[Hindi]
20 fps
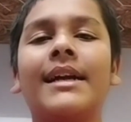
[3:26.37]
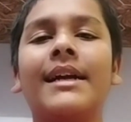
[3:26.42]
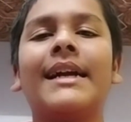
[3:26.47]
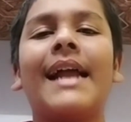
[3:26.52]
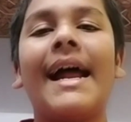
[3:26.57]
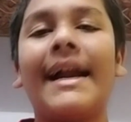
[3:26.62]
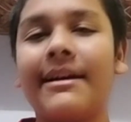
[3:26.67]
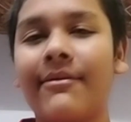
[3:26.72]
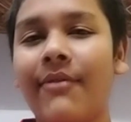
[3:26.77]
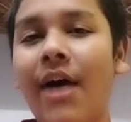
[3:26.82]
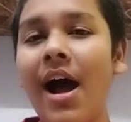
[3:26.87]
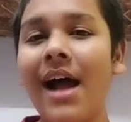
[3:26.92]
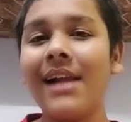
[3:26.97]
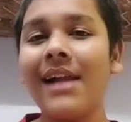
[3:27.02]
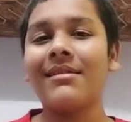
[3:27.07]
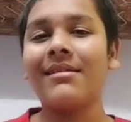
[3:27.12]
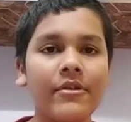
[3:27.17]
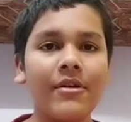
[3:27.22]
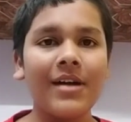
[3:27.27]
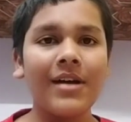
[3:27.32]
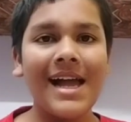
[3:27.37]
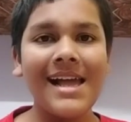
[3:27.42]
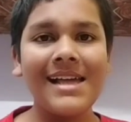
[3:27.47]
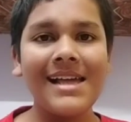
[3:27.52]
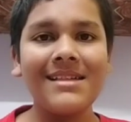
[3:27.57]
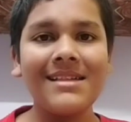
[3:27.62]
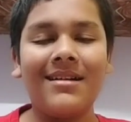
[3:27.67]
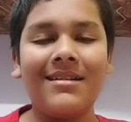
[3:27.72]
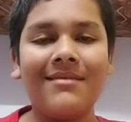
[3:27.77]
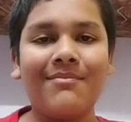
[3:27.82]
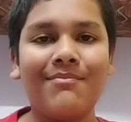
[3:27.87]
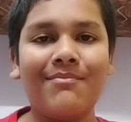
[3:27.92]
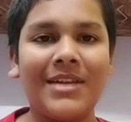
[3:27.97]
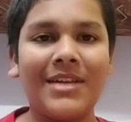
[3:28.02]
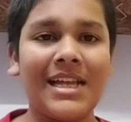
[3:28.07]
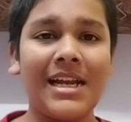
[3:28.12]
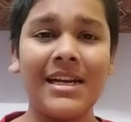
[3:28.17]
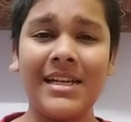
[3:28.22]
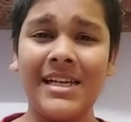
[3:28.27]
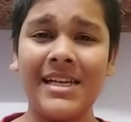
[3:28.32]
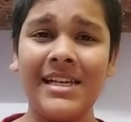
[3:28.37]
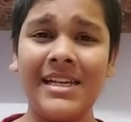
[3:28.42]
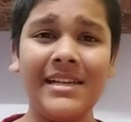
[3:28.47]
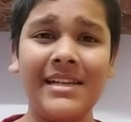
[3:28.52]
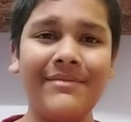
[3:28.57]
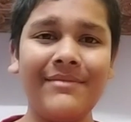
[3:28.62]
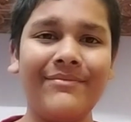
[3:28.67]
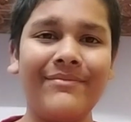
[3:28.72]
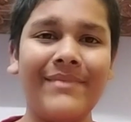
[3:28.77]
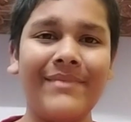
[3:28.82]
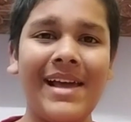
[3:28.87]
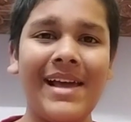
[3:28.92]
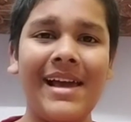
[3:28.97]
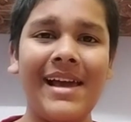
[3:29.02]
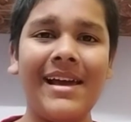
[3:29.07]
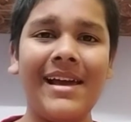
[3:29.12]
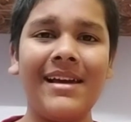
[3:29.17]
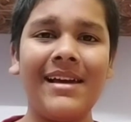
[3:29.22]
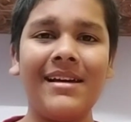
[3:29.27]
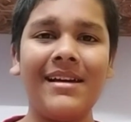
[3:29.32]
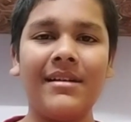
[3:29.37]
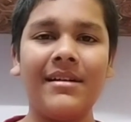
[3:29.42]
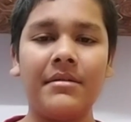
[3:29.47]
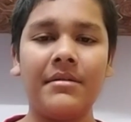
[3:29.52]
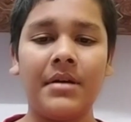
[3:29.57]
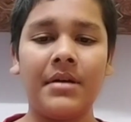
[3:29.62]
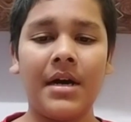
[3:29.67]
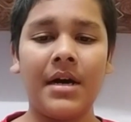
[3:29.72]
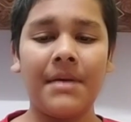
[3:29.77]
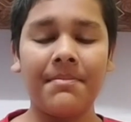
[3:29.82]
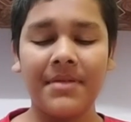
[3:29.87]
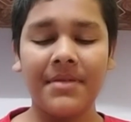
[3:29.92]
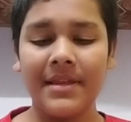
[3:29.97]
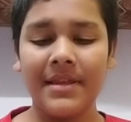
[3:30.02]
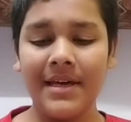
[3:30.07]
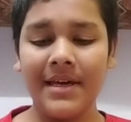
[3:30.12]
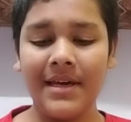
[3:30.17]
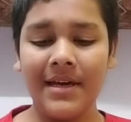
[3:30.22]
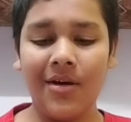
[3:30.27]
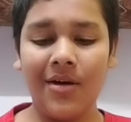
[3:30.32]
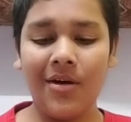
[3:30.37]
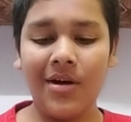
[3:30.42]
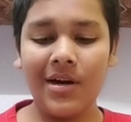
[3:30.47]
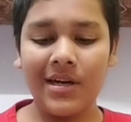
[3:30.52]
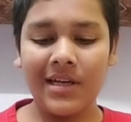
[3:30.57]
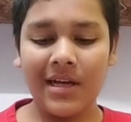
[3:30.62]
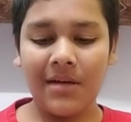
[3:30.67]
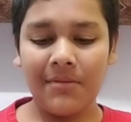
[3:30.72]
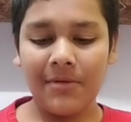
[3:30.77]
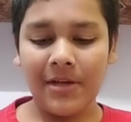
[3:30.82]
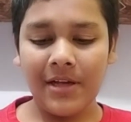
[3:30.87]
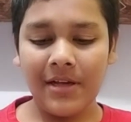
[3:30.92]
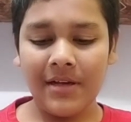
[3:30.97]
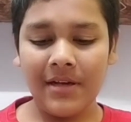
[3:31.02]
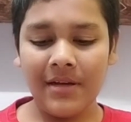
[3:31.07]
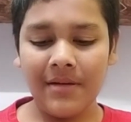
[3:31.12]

इन एडवांस गाइस पता नहीं मैं आपसे और कभी